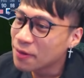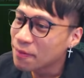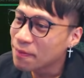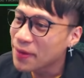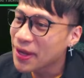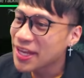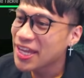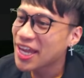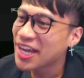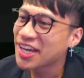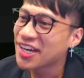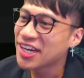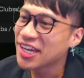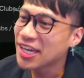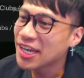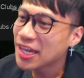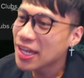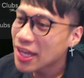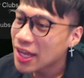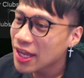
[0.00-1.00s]
เปเยกรี
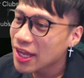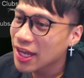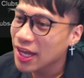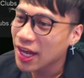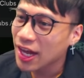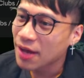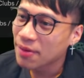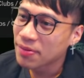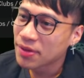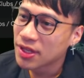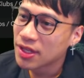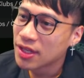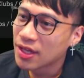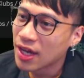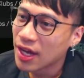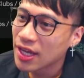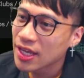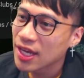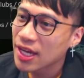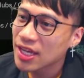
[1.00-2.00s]
นี่ครับ
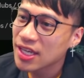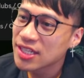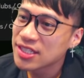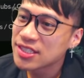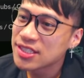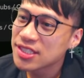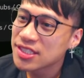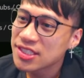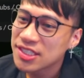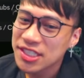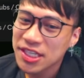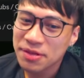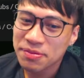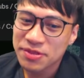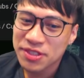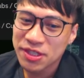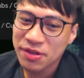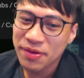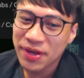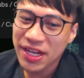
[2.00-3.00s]
ไอ้เหียอินซิสีฟ
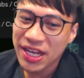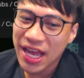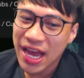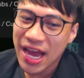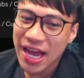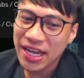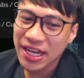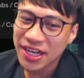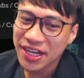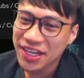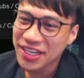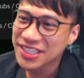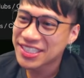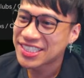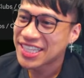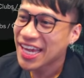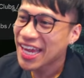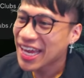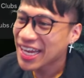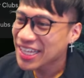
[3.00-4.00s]
ทีเวล่าแล้วก็
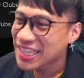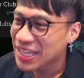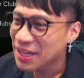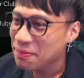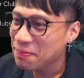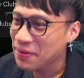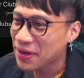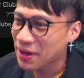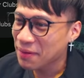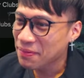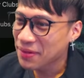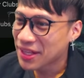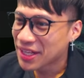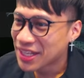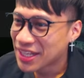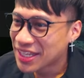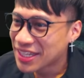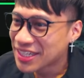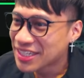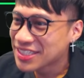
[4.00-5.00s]
เทคดิฟครับ
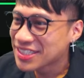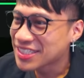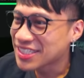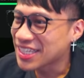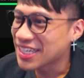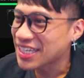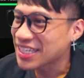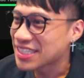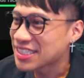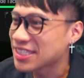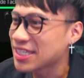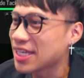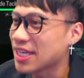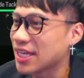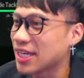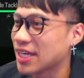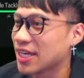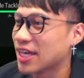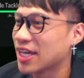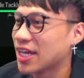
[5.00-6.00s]
สี่
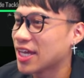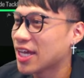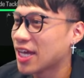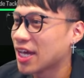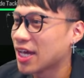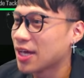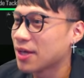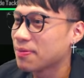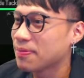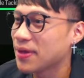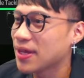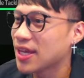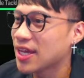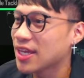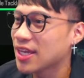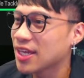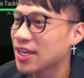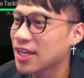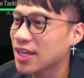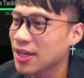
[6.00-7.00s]
สี่ไอ้เนี่ยเปเย
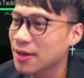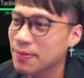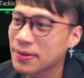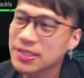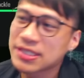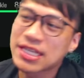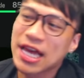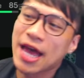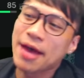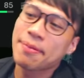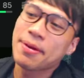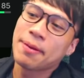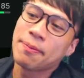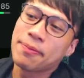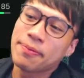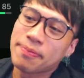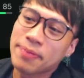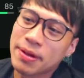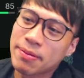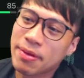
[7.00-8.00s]
กินี่เป็นสาย แบบ
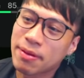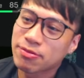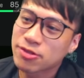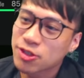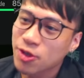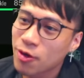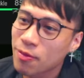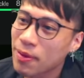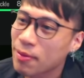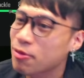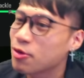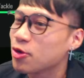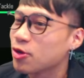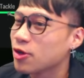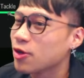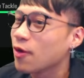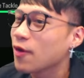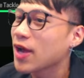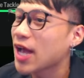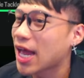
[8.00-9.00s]
เป็นแบบทรงแบบกุน
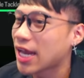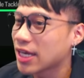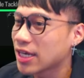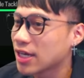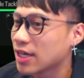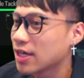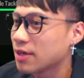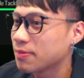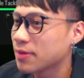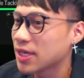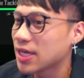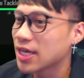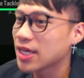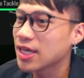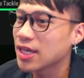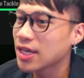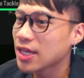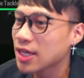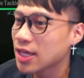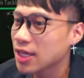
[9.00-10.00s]
โดกันอะเปเย
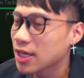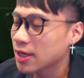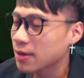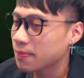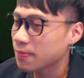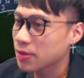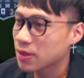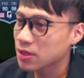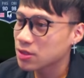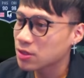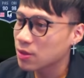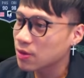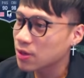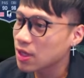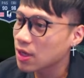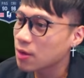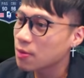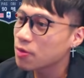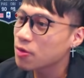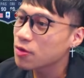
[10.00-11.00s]
กินี่ ครับ ทรง
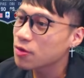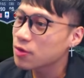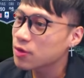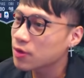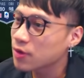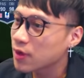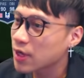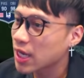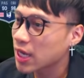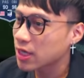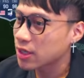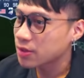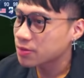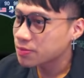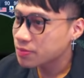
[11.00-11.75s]
เดียวพวกกุนโดกัน